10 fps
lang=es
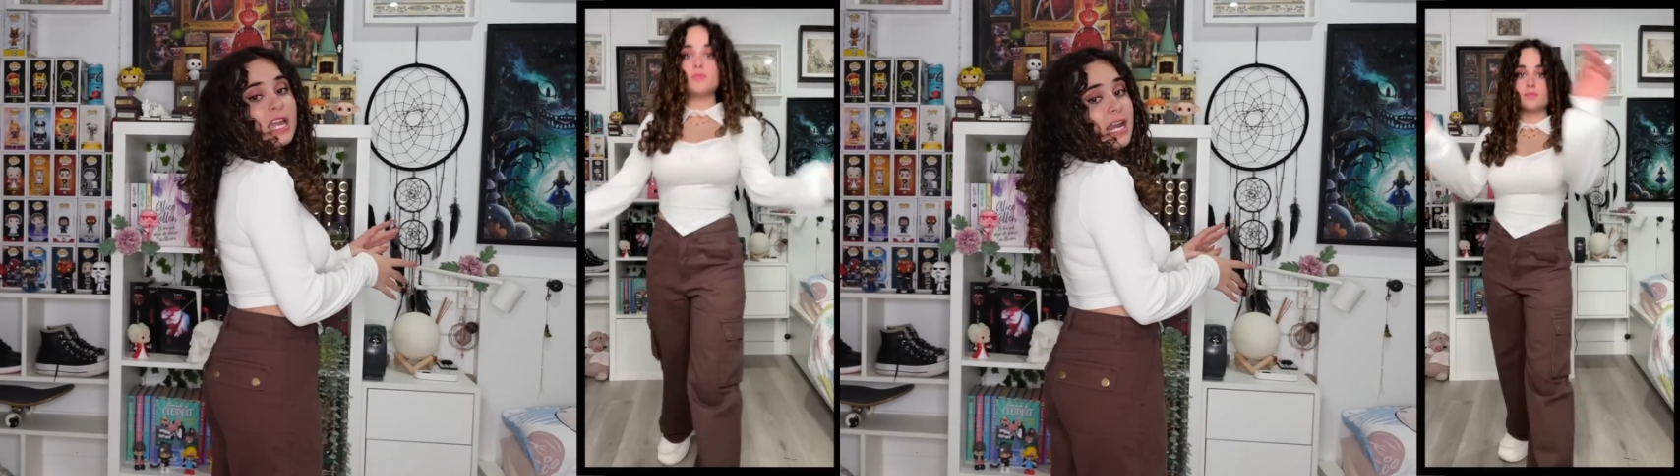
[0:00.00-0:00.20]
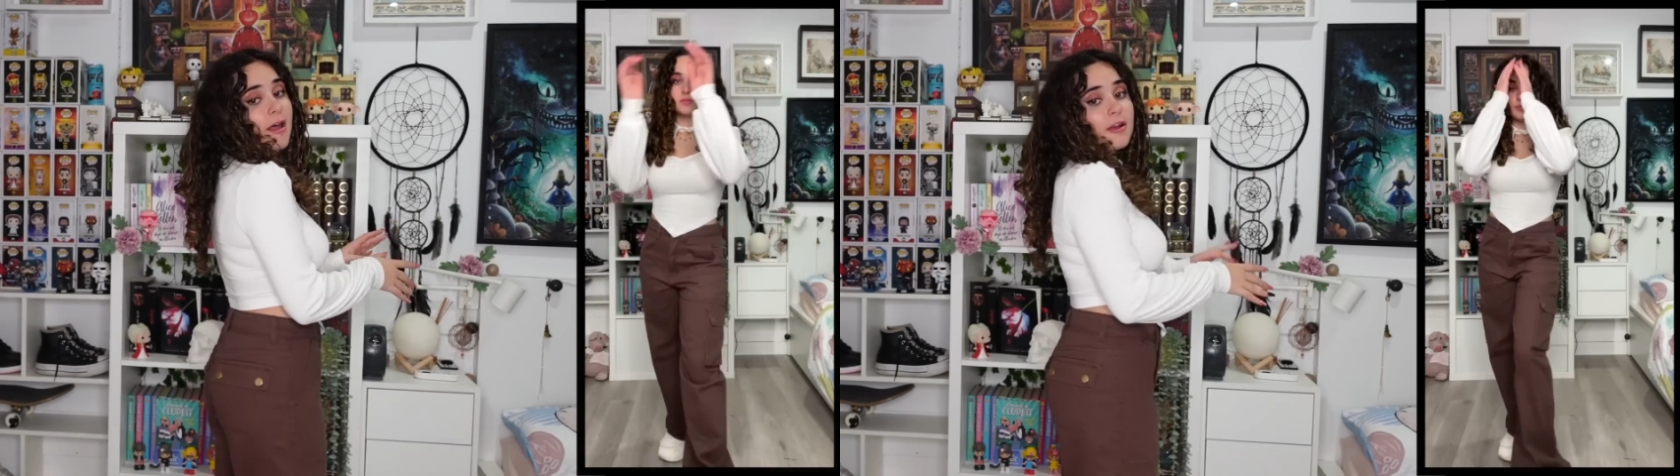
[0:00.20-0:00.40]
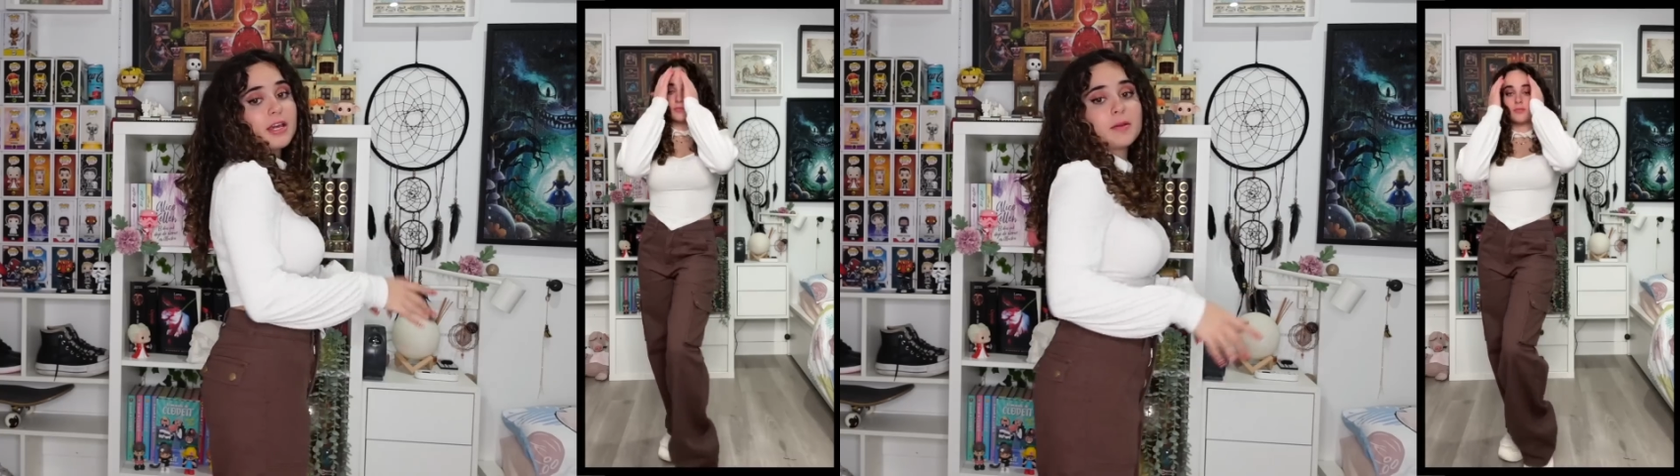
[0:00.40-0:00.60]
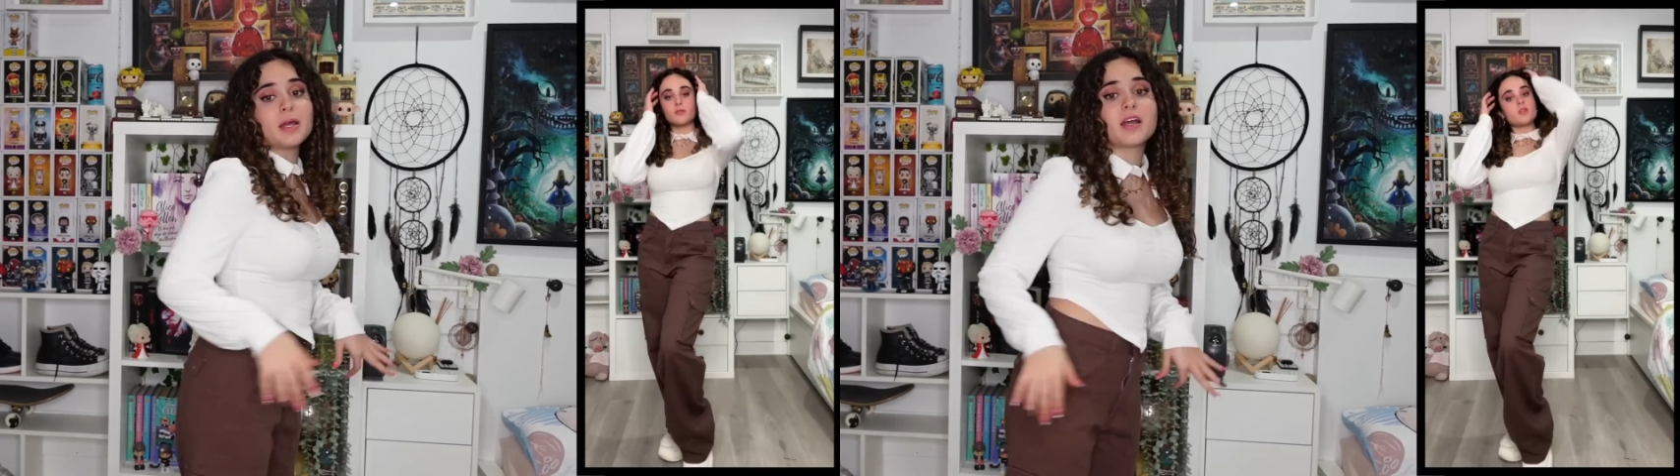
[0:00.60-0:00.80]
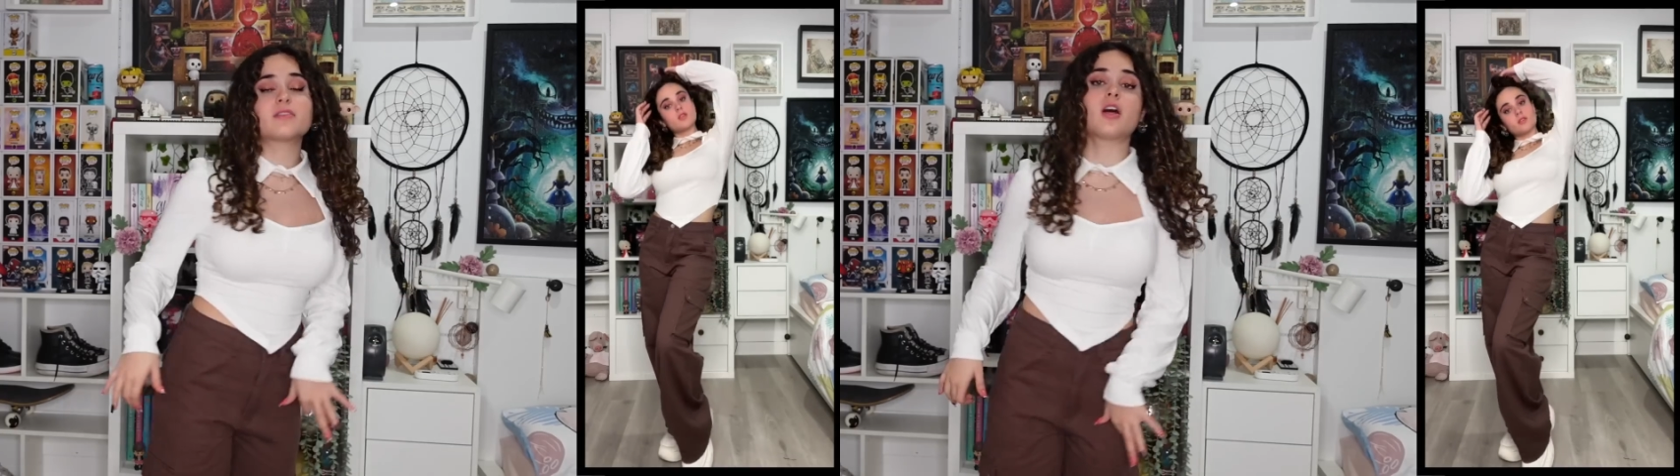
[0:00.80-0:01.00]
Y la verdad es que me
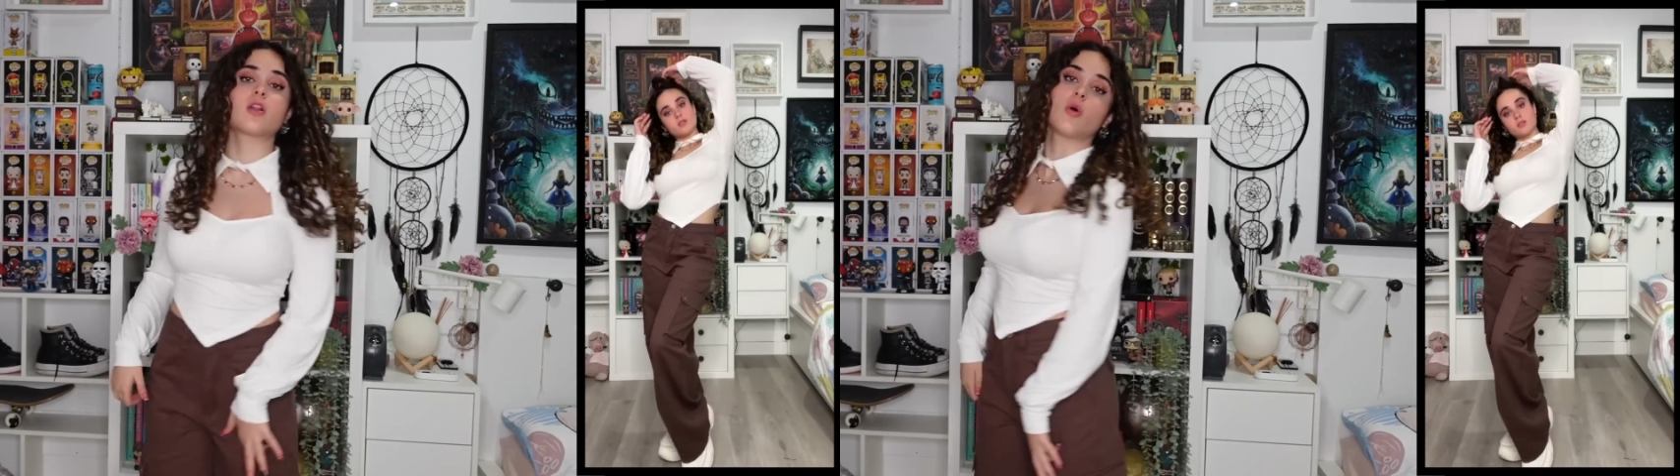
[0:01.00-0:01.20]
ha encantado el